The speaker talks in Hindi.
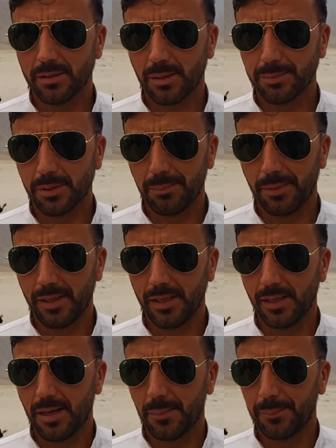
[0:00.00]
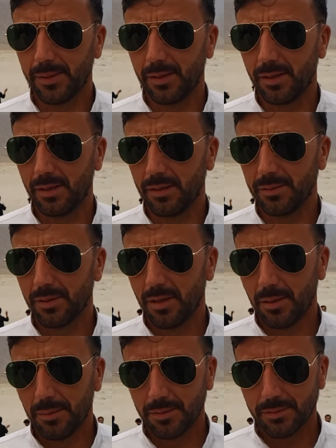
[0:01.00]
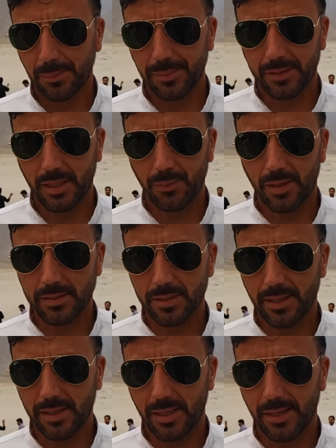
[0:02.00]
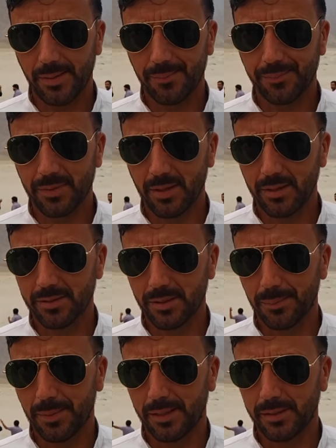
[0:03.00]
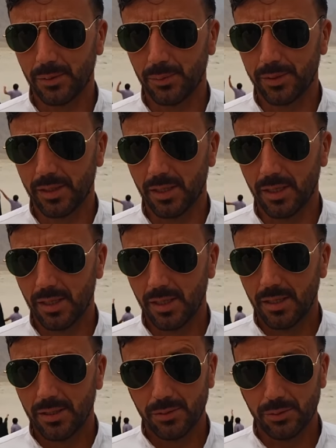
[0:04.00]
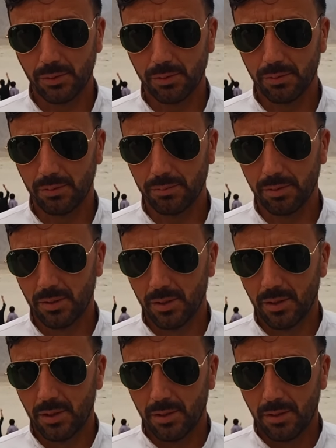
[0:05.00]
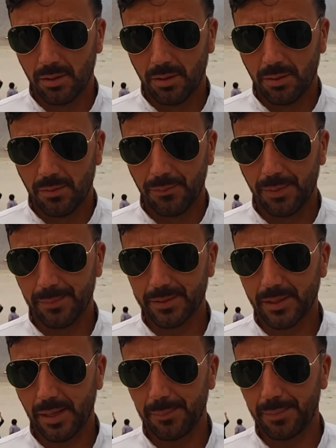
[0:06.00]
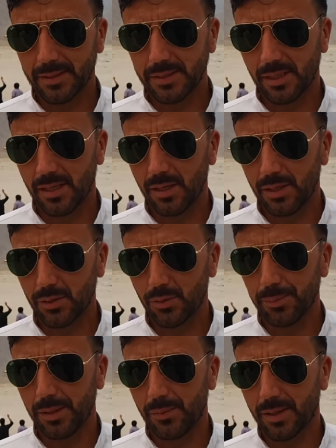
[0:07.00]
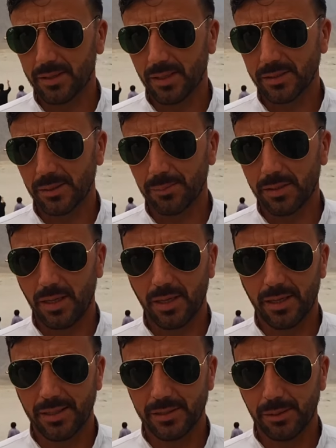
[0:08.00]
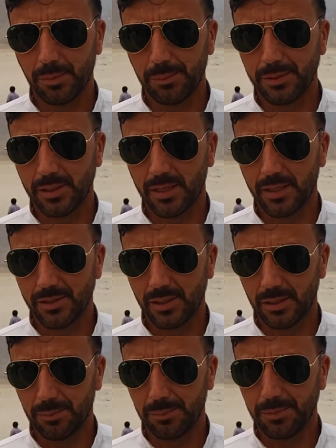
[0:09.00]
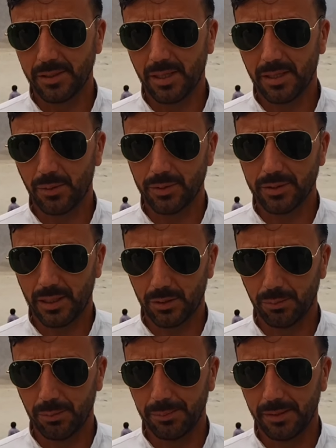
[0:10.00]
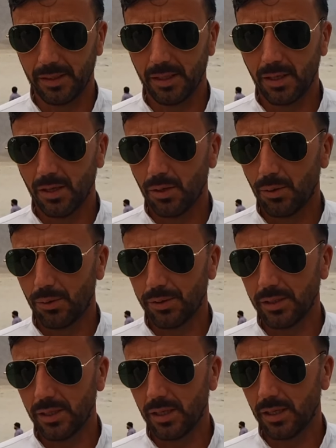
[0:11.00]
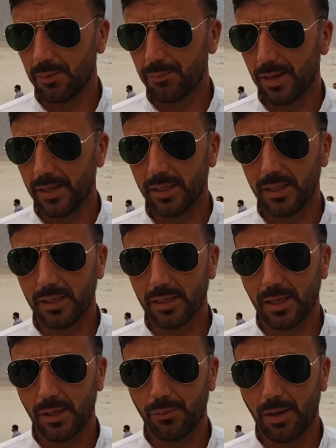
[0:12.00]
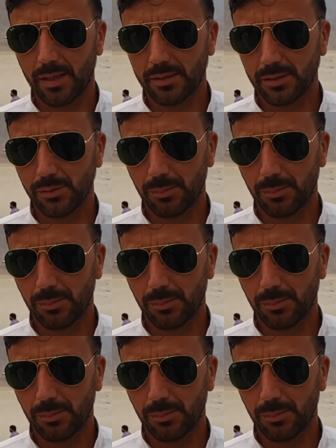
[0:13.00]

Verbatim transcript: सबसे पहले यहाँ पे समेटर अवार्ड्स लेके आए हैं इसके बाद इन्होंने जो फेमस क्लाइंबर्स हैं इनको भी अवार्ड तकसीम किए गांछे में भी जाके शिखर में भी जाके और स्कर्दों में भी और ये फाइनल इनका अवार्ड से